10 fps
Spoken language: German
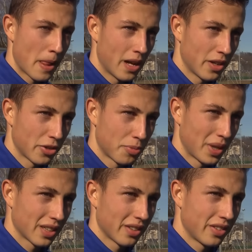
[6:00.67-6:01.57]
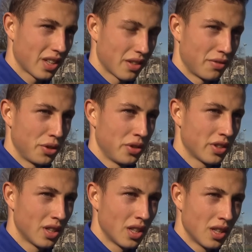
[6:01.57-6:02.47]
äh, spricht das sicher für
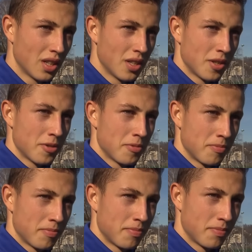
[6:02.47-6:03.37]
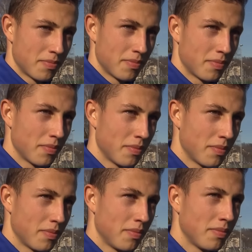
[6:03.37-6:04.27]
uns. Trotzdem, du hast natürlich auch den